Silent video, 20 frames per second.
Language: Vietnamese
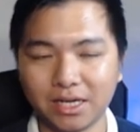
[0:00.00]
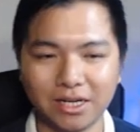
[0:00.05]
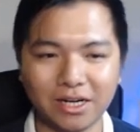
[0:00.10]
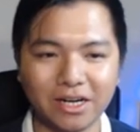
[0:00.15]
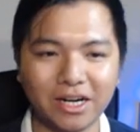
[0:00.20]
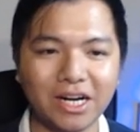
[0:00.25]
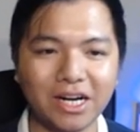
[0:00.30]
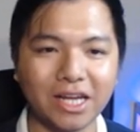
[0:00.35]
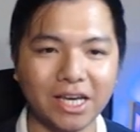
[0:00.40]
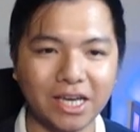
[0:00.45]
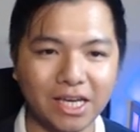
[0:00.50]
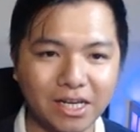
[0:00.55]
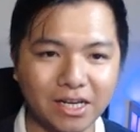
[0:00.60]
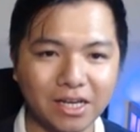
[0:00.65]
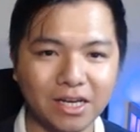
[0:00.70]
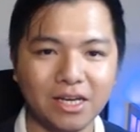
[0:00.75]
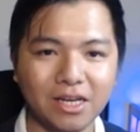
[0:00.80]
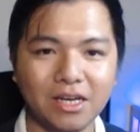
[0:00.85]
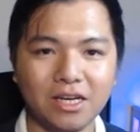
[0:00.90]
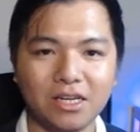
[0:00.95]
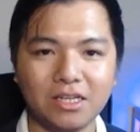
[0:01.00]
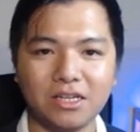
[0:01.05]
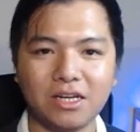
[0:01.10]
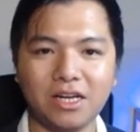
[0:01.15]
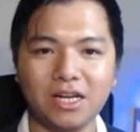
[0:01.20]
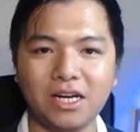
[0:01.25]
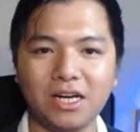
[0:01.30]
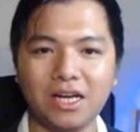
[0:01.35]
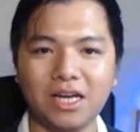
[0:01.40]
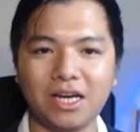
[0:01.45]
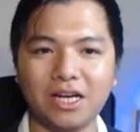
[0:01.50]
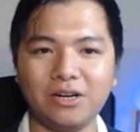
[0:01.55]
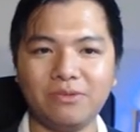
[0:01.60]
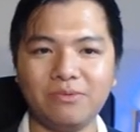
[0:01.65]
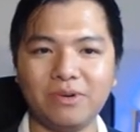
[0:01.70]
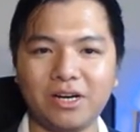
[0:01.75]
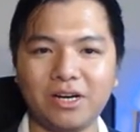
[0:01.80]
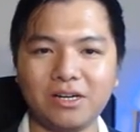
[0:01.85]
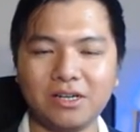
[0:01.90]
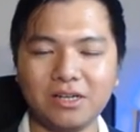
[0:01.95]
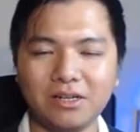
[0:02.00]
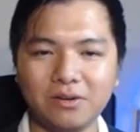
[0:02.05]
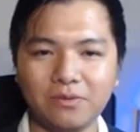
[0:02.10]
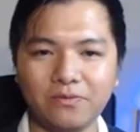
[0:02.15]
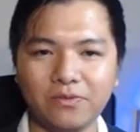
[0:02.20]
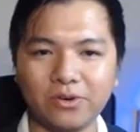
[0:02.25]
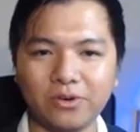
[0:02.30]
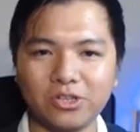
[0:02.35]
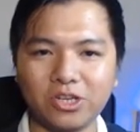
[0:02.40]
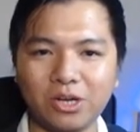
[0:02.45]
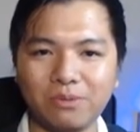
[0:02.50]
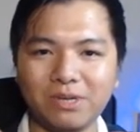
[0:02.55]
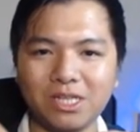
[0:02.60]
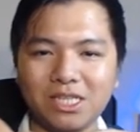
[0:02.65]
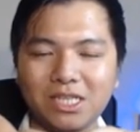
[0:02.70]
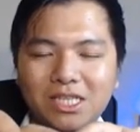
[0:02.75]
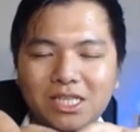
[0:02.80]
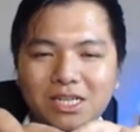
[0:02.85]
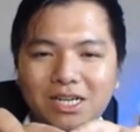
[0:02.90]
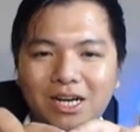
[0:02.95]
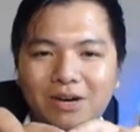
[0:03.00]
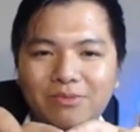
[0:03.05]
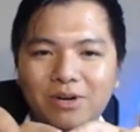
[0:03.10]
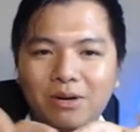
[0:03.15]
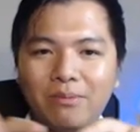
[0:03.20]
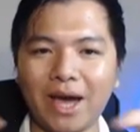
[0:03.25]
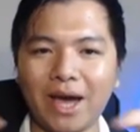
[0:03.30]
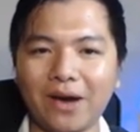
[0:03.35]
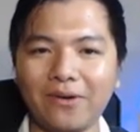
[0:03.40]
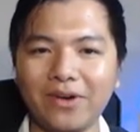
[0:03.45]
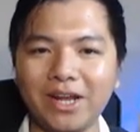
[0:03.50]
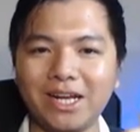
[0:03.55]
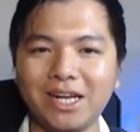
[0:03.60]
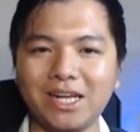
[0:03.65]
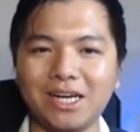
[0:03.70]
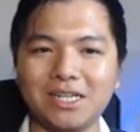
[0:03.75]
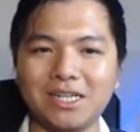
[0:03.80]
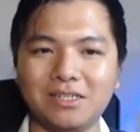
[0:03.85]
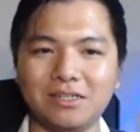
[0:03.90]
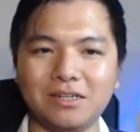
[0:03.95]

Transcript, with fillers: Nó rất là ít, cho nên là lúc đó Photoshop nó sẽ tự động nó báo lên là